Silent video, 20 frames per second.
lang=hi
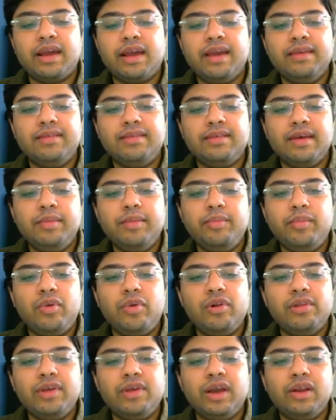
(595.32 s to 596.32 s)
है सम
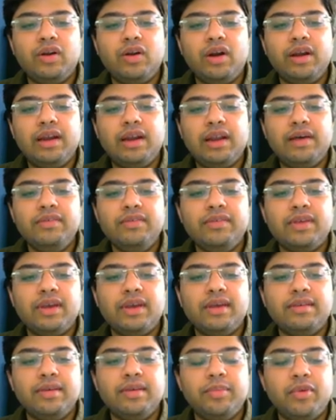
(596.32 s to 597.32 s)
बॉल्स आर नॉट ग्लव्स
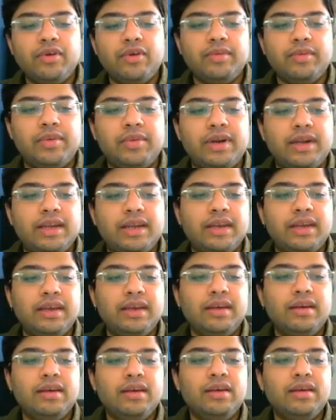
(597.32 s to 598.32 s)
इज अ पॉसिबिलिटी
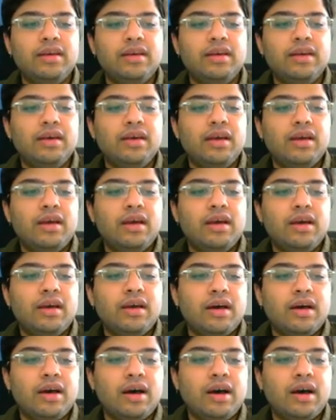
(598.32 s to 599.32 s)

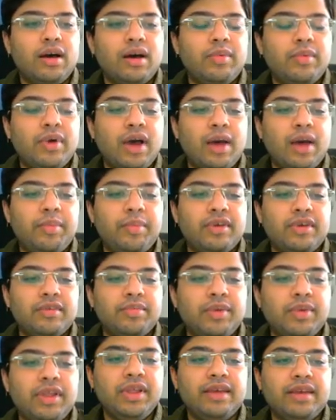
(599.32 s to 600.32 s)
अब आप
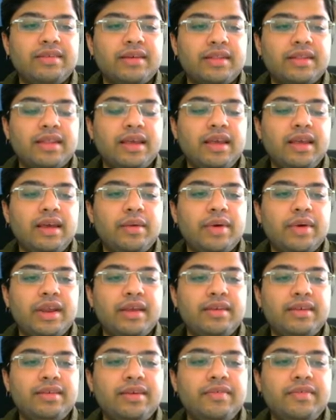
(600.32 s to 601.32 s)
इसमें सकते हैं हमारे
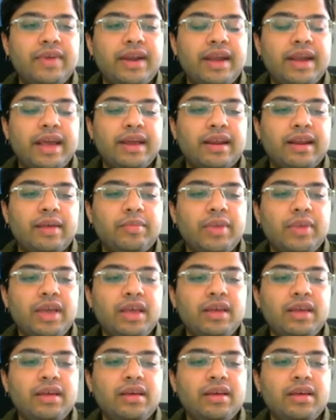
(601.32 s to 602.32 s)
इसी वेन डाइग्राम में
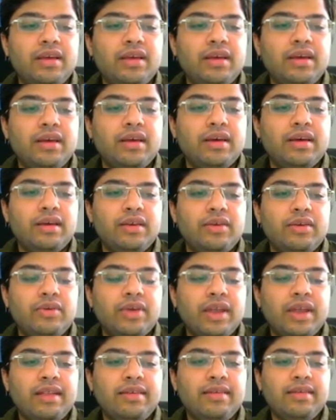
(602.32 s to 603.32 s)
यू
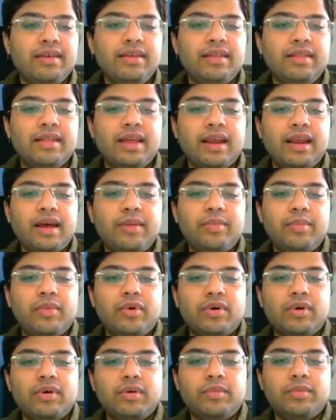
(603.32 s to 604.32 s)
कैन सी देर आर
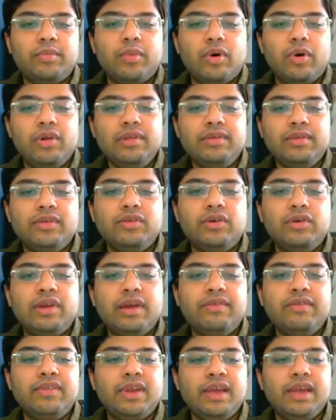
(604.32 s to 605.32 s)
बॉल्स जो
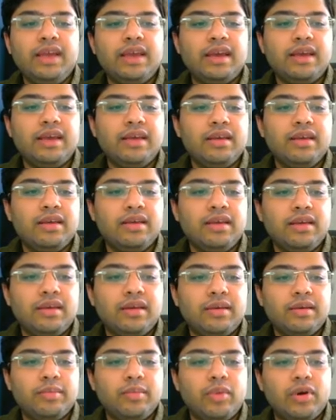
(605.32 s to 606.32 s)
ग्लव्स नहीं हैं
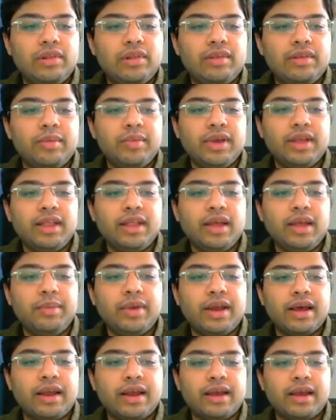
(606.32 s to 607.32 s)
बॉल्स हमने इधर
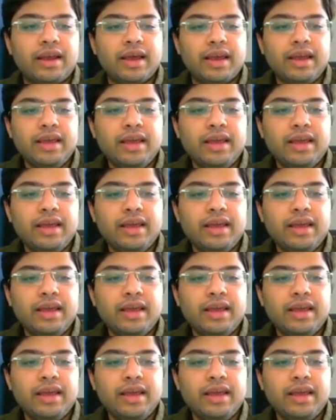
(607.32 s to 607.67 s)
बना रखा है